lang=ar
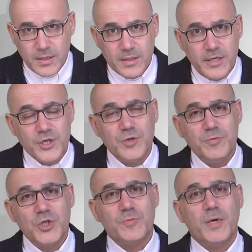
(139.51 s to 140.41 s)
داش
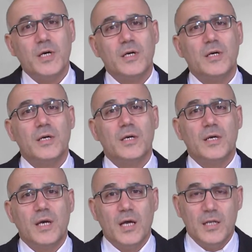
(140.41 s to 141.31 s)
منشبه
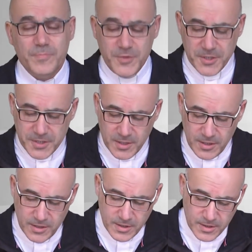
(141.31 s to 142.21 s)
هالابن
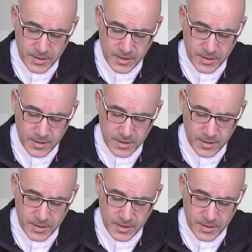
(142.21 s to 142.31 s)
الصغير